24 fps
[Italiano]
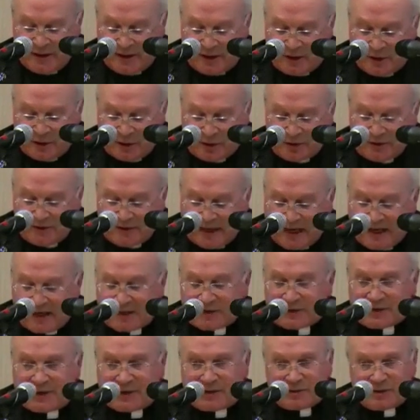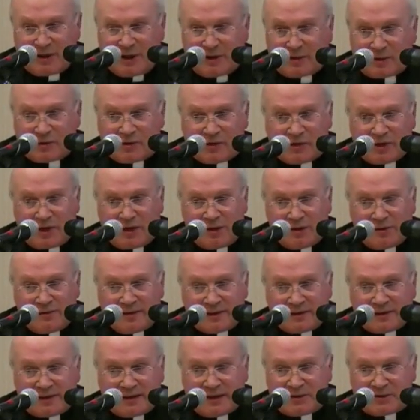non nasce con il Concilio
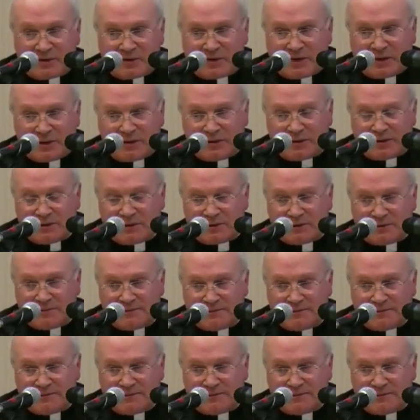Vaticano II.